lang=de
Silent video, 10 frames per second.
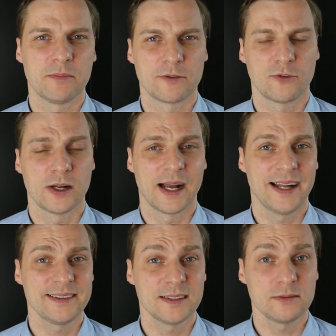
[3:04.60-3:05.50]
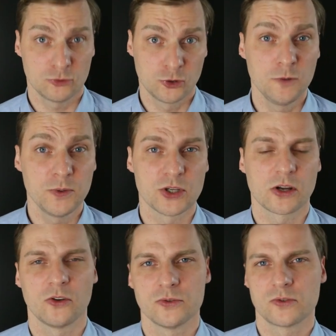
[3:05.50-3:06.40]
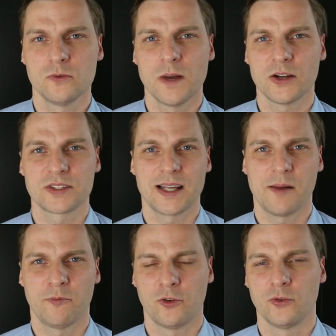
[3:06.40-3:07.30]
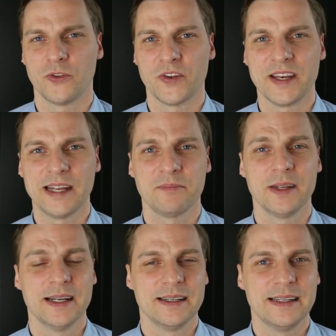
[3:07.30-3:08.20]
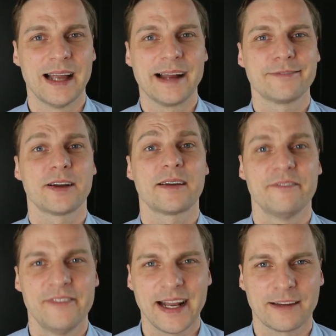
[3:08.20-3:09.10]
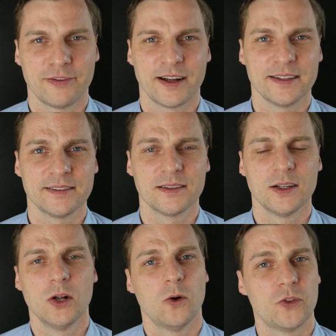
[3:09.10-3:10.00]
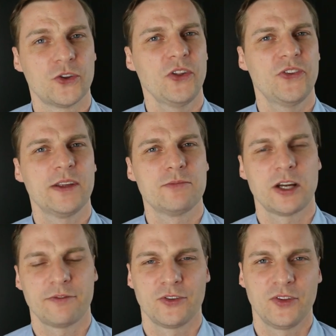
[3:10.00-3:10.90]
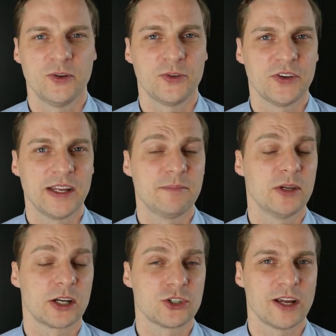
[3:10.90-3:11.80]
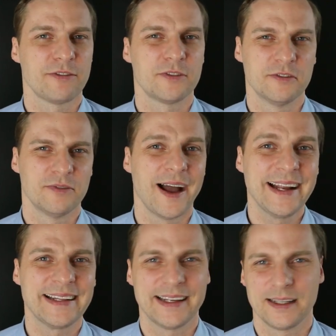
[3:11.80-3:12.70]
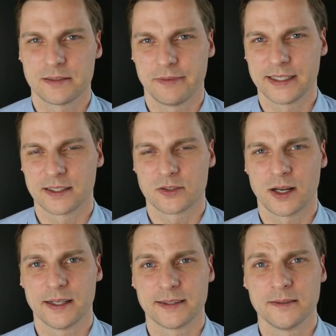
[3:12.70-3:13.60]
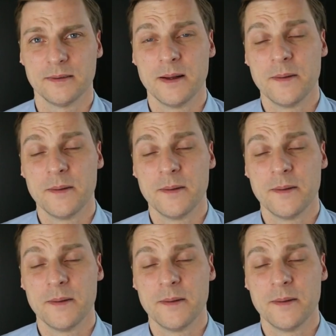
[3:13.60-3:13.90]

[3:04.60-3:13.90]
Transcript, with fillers: die man vorher hatte, typische Konsumausgaben von Unternehmen, die einfach wegfallen. Und trotzdem schaffen es die Unternehmen, ihr Geschäft weitgehend weiterzuhalten.